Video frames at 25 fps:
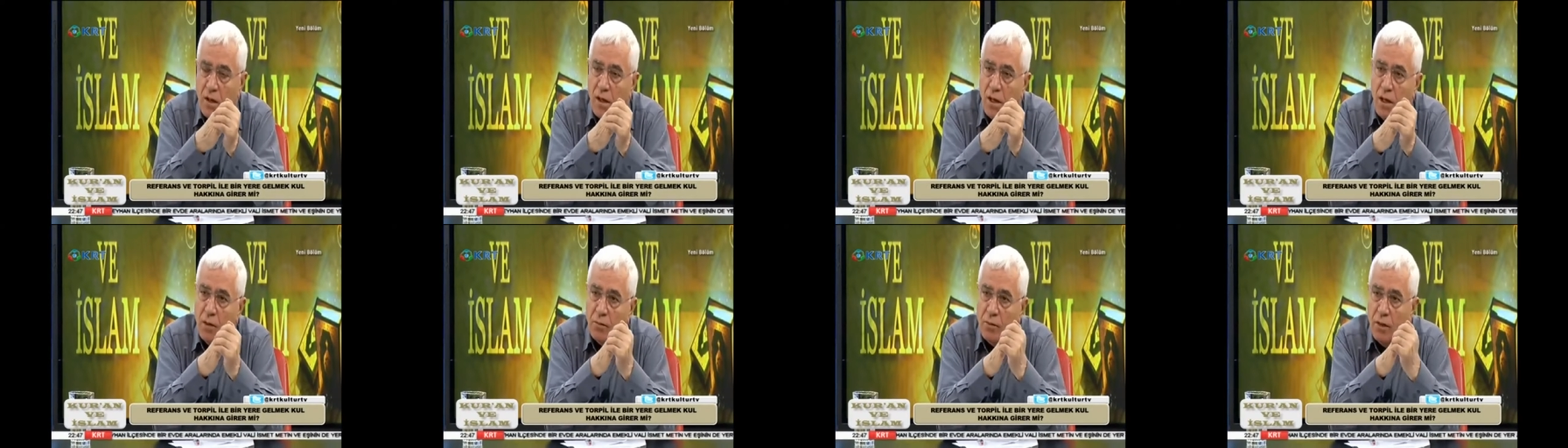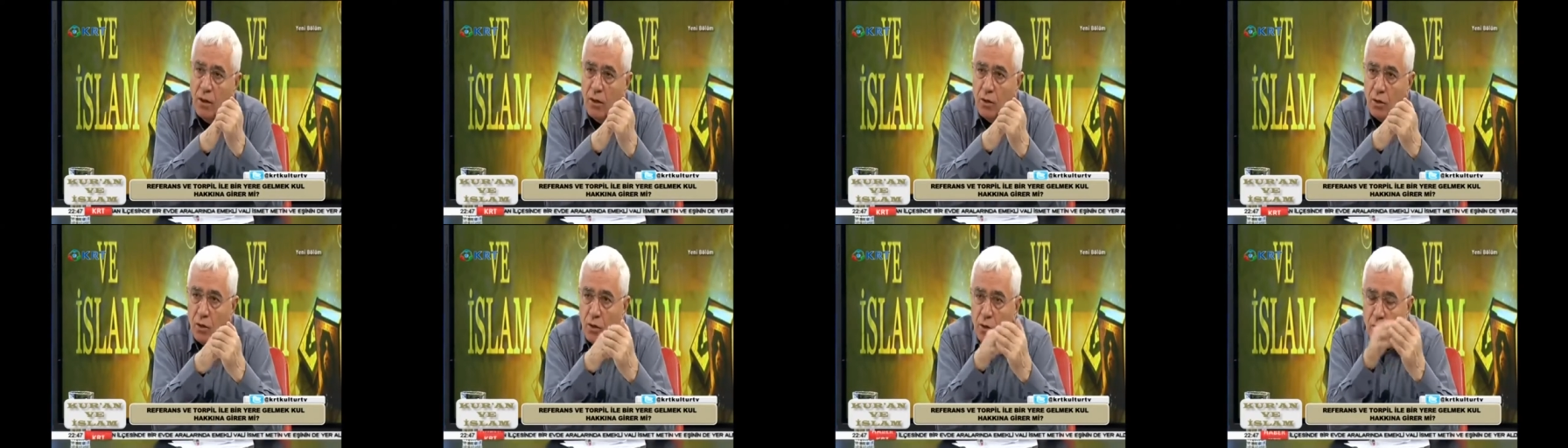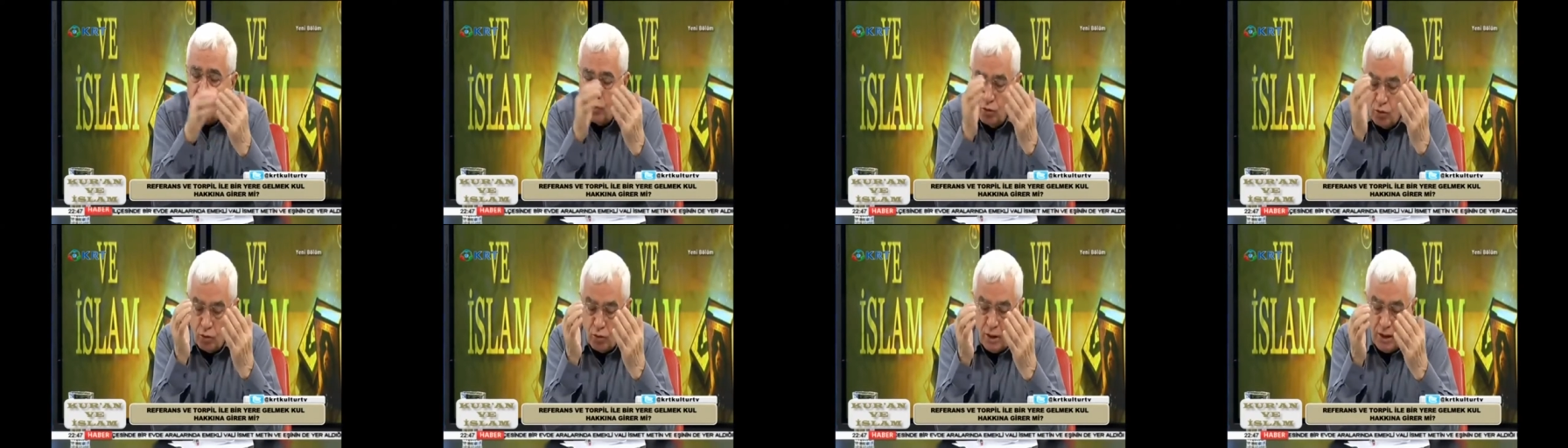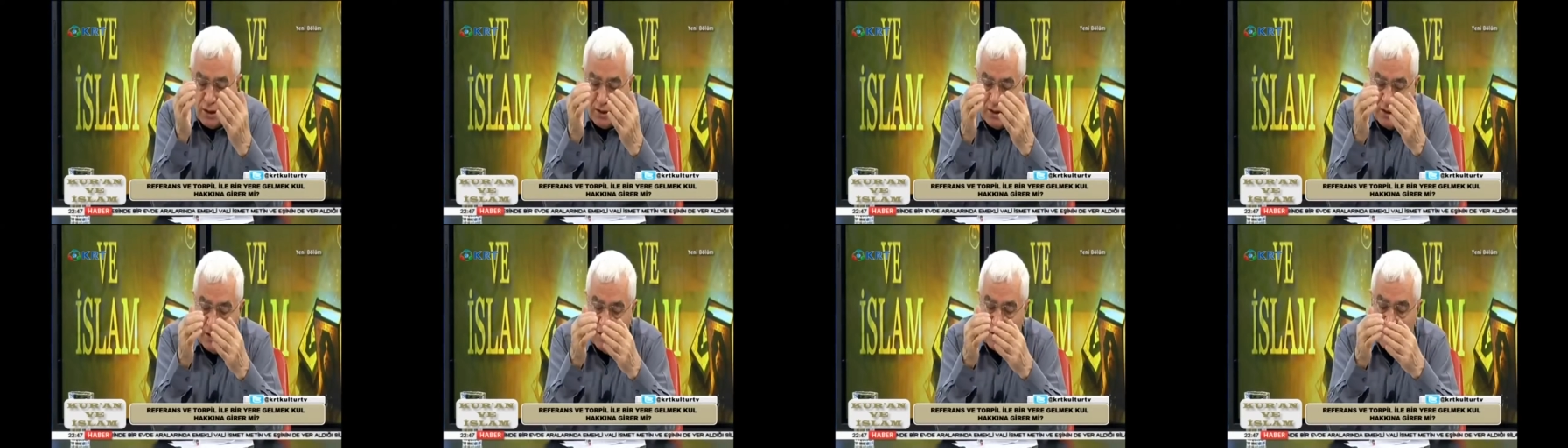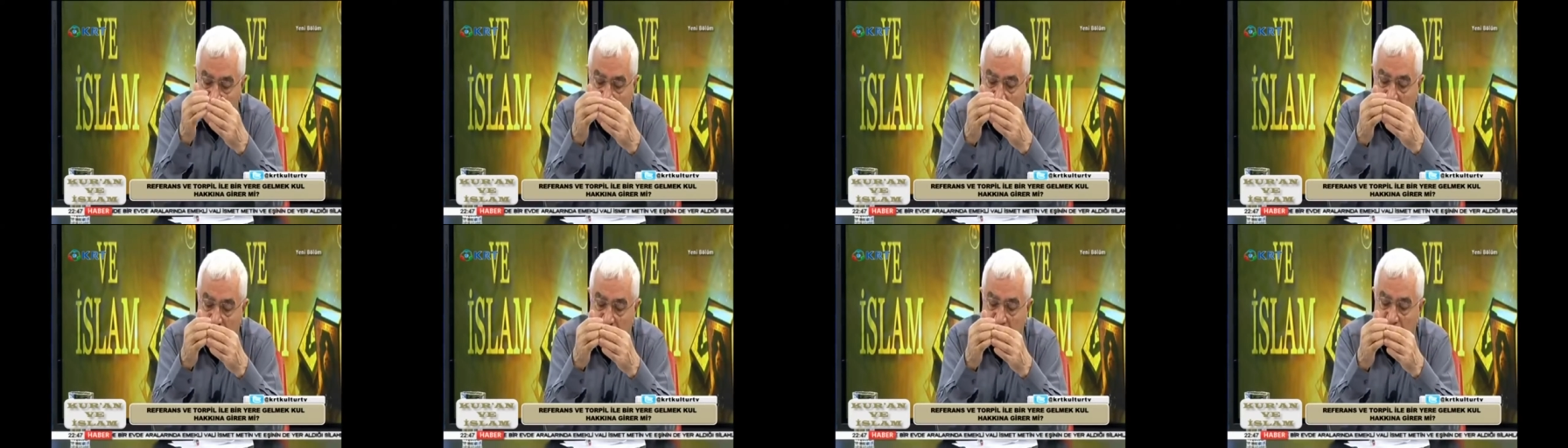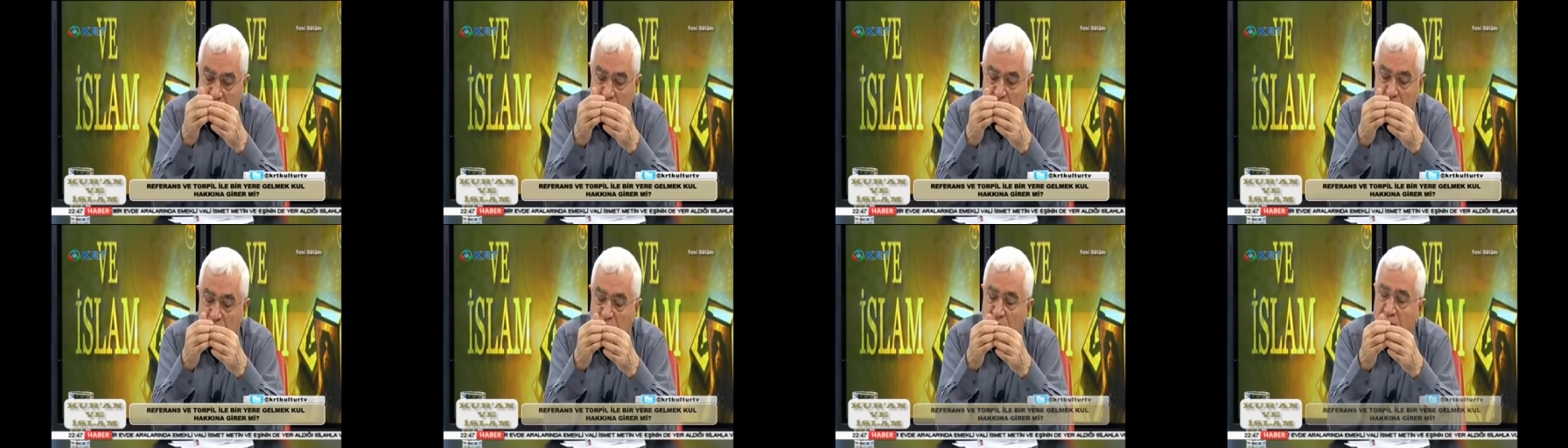Ama Kur'an'ı
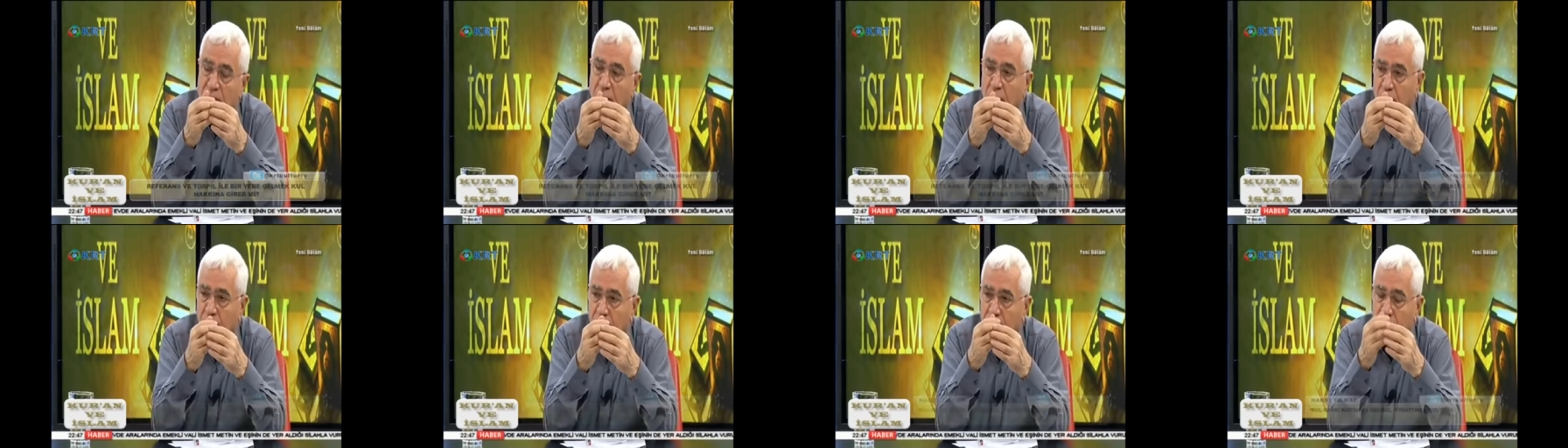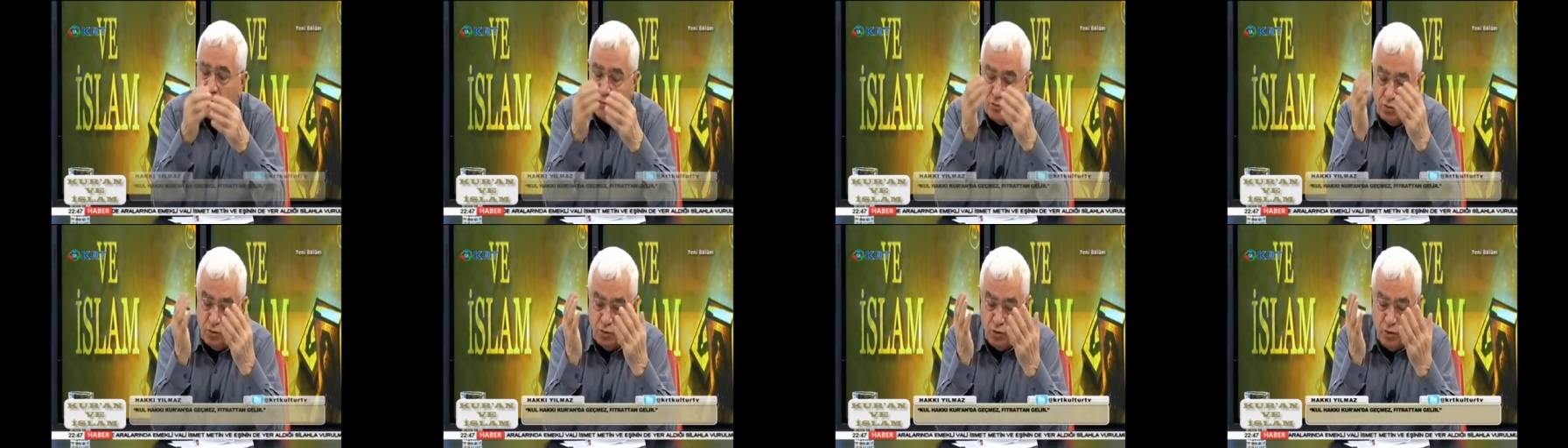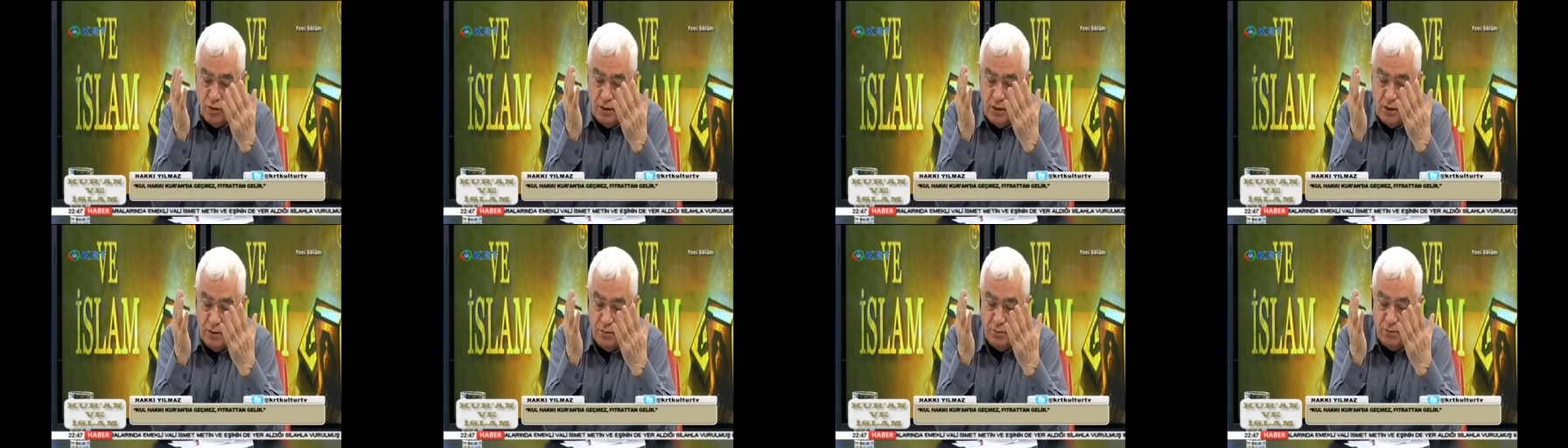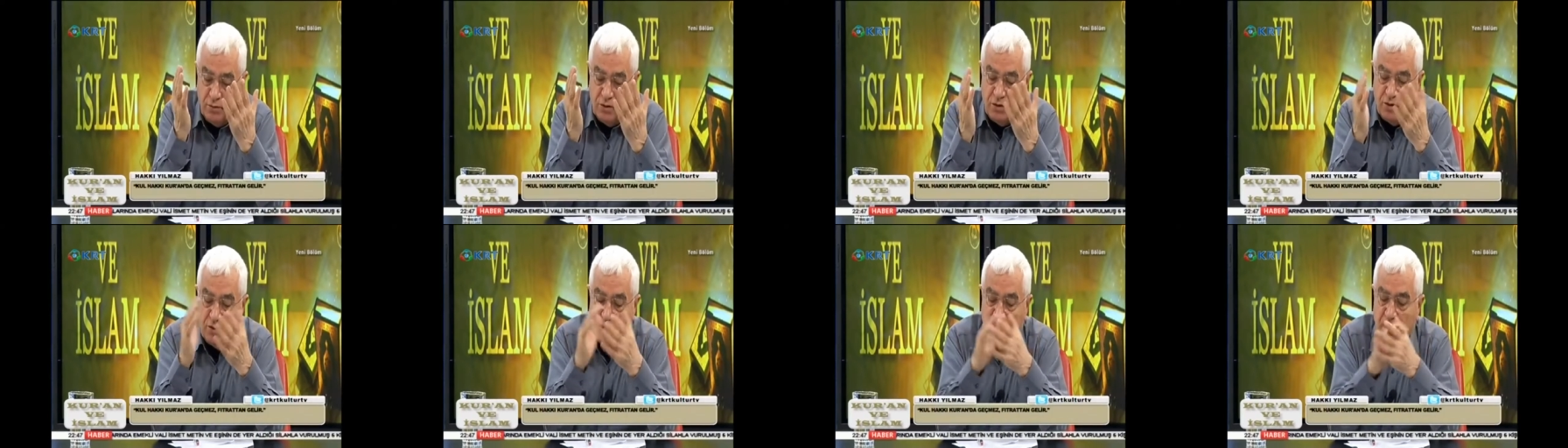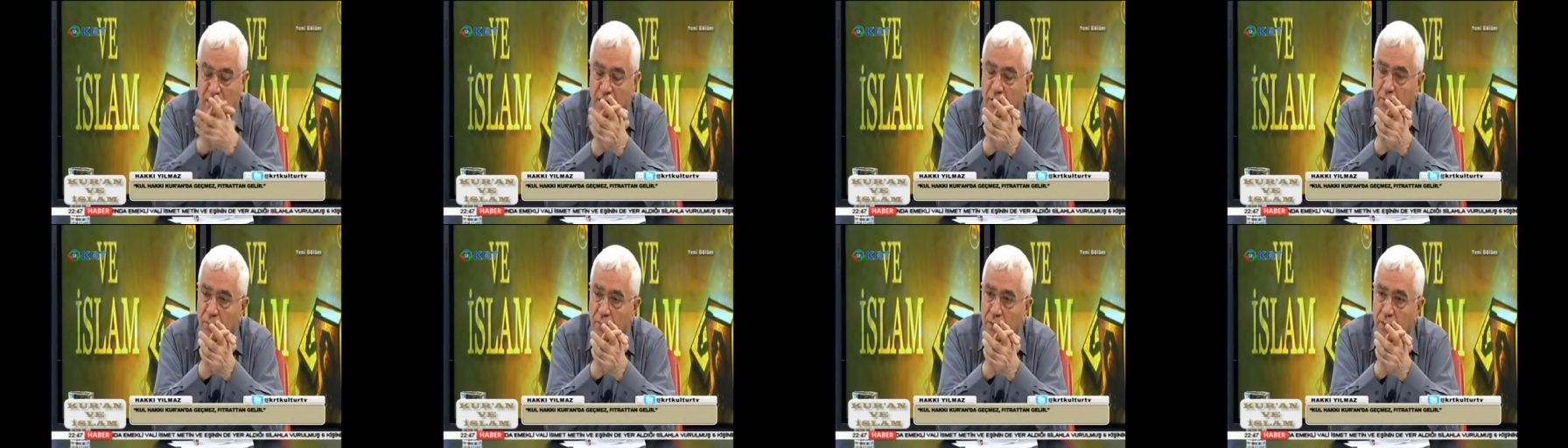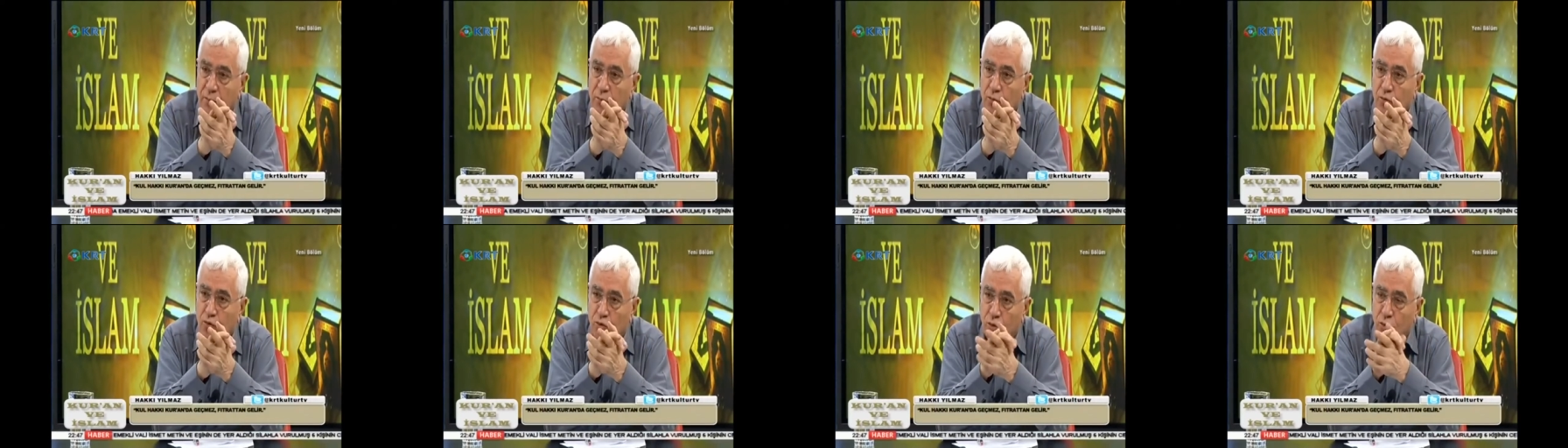incelediğimiz zaman şöyle bir şey yapalım.